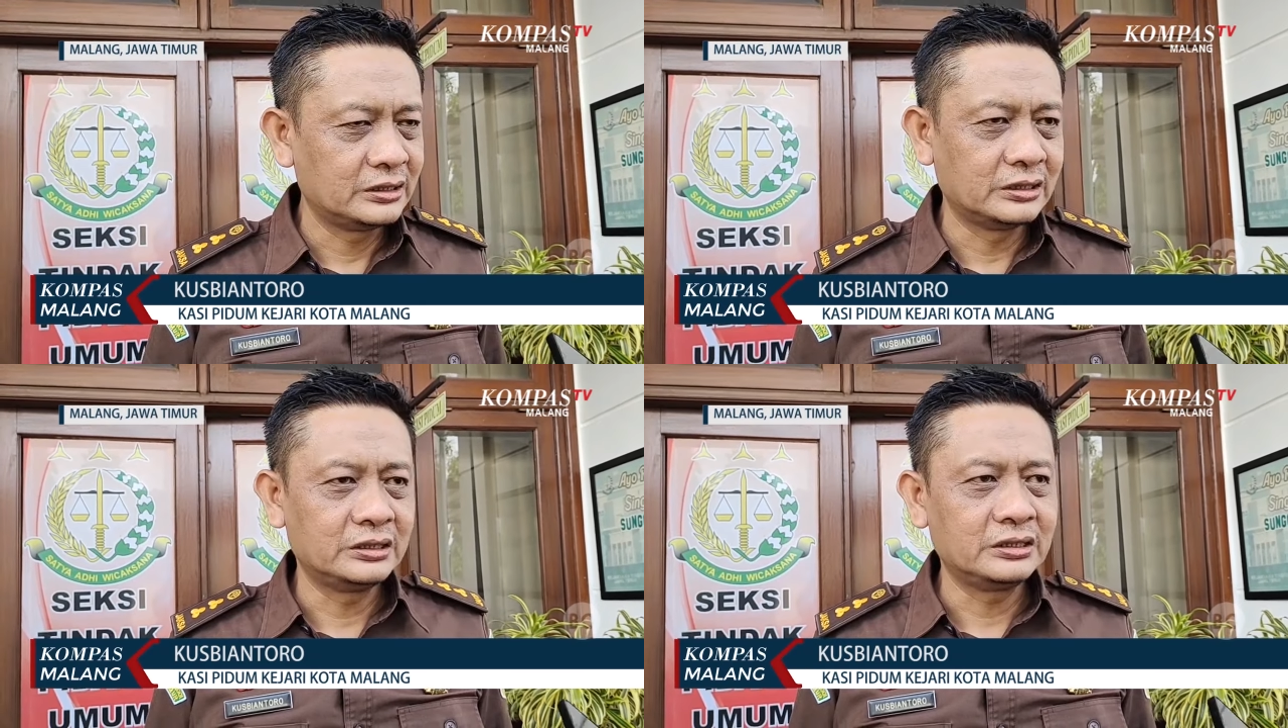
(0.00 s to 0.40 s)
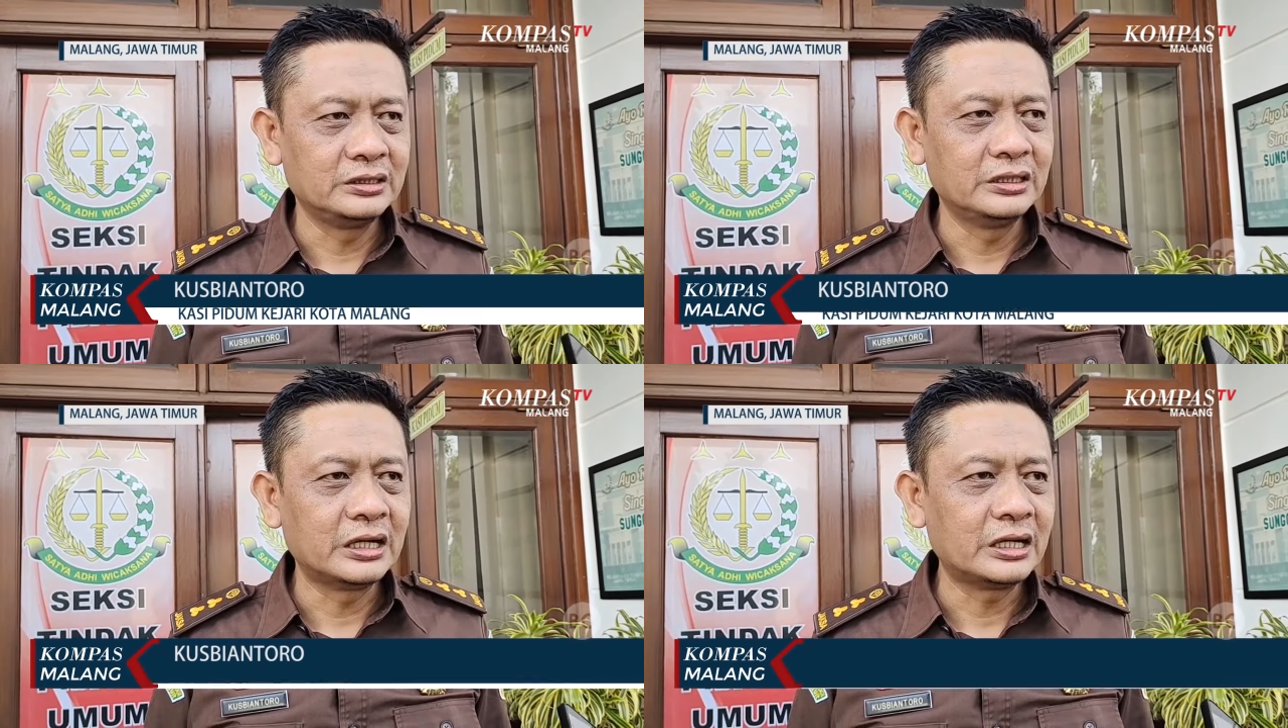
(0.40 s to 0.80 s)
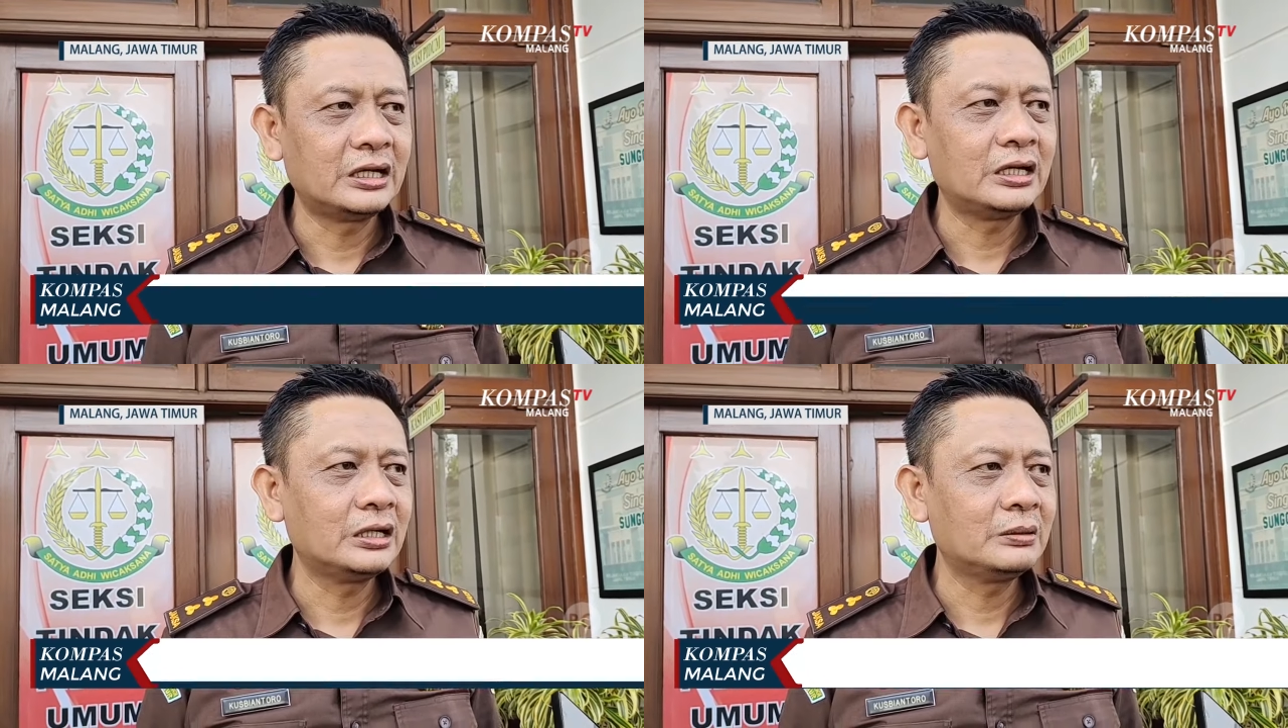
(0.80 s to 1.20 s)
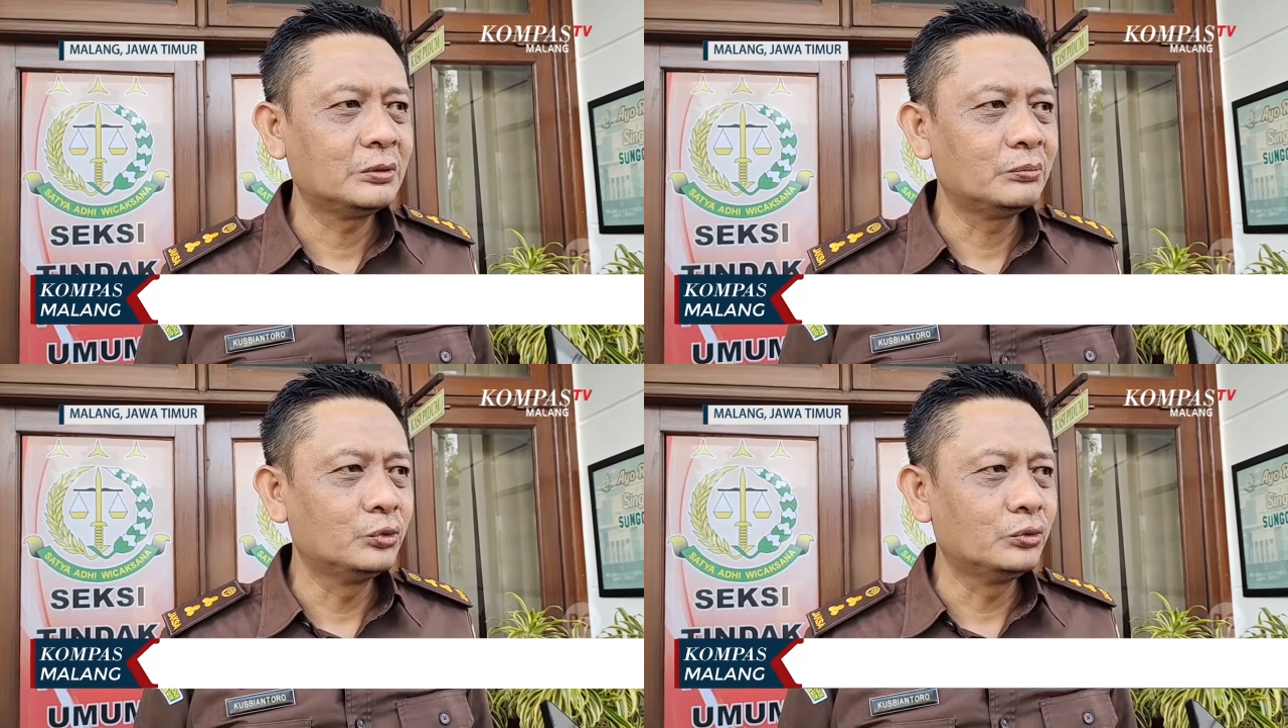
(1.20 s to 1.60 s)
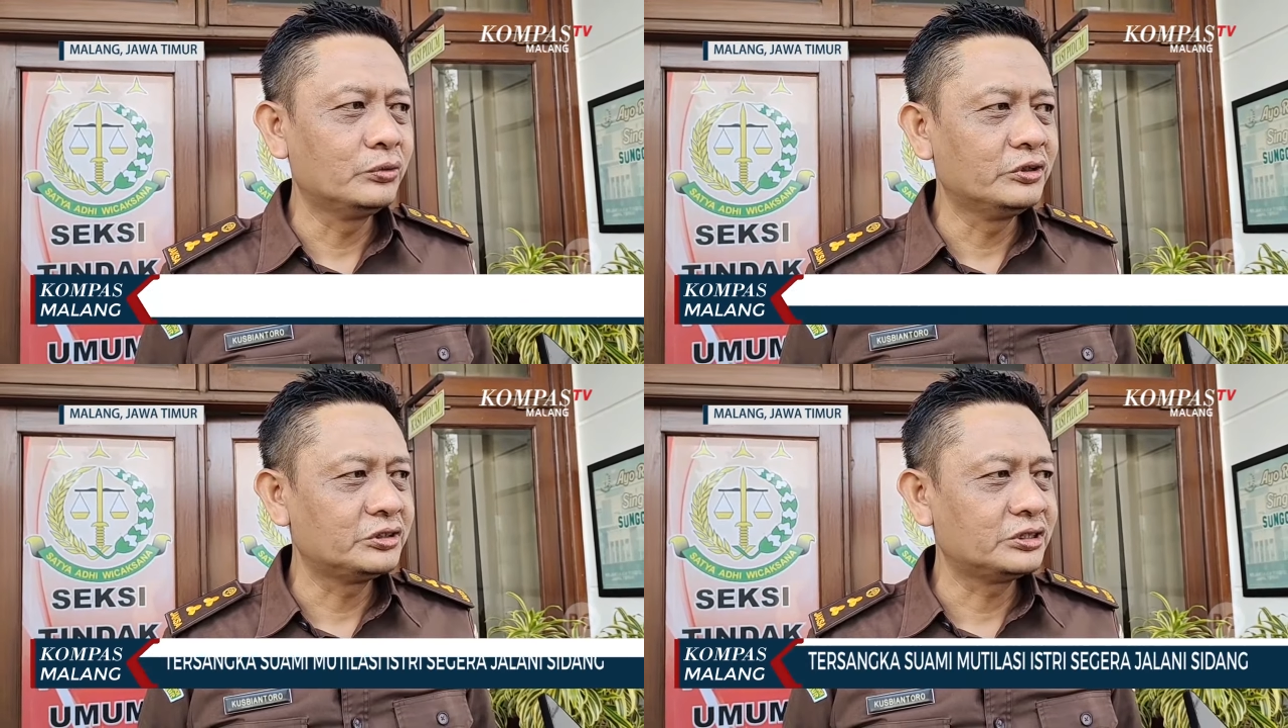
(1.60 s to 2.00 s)
Dari dia
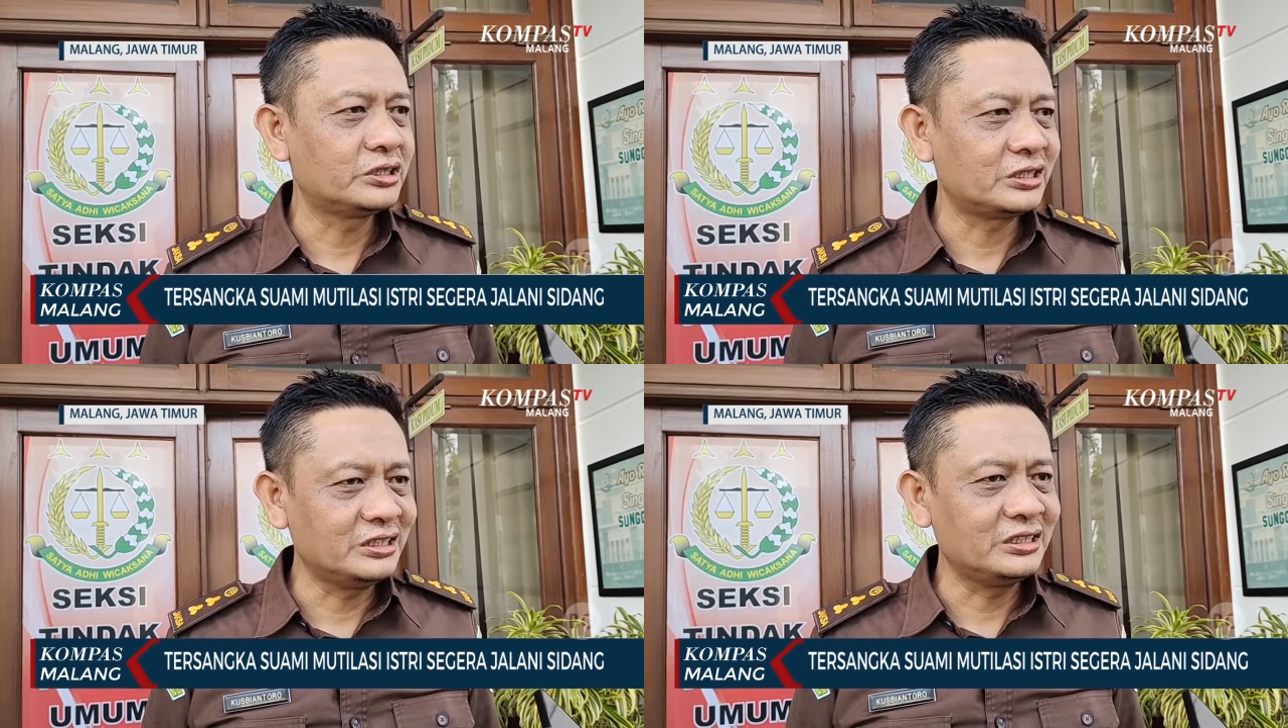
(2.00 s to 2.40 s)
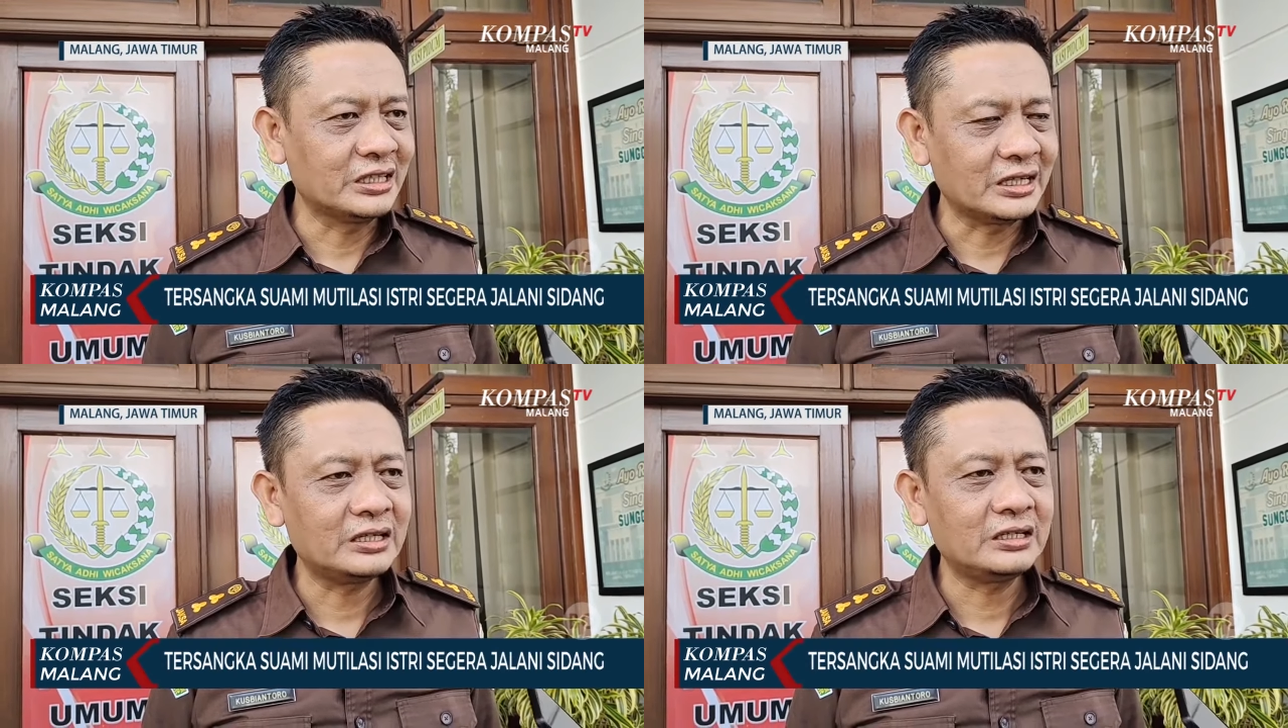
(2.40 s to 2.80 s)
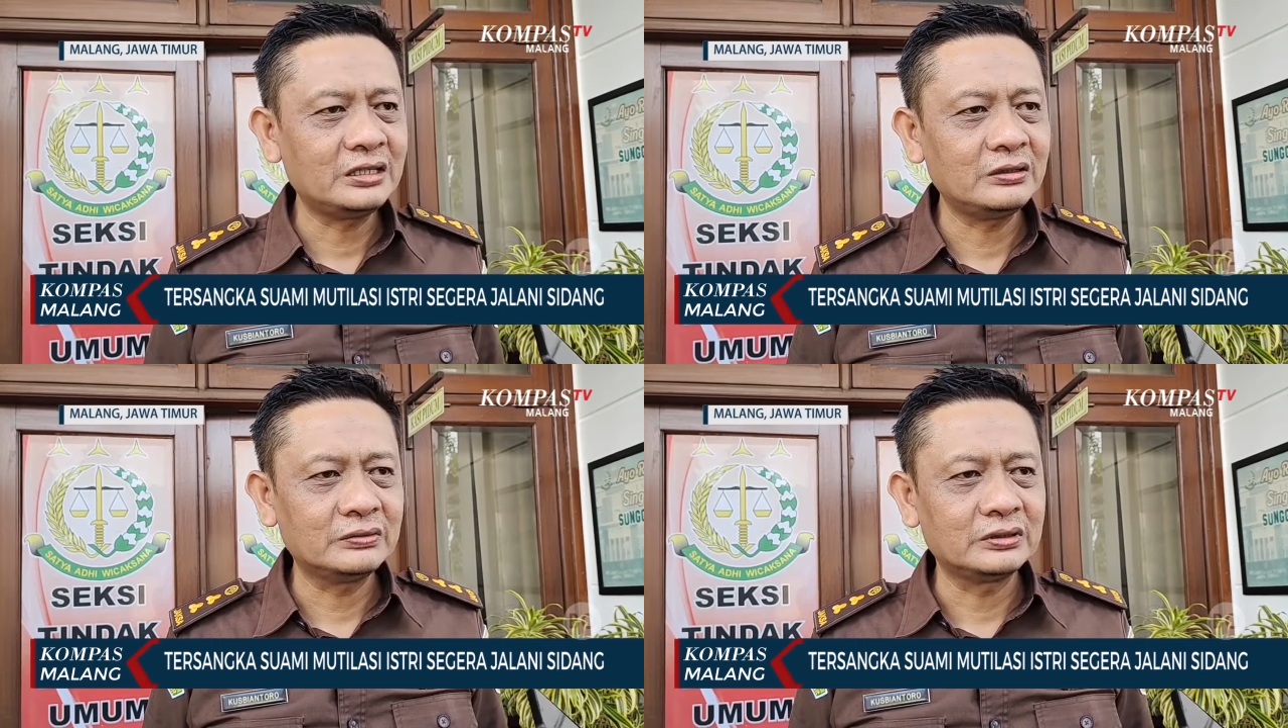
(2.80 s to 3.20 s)
membunuh istrinya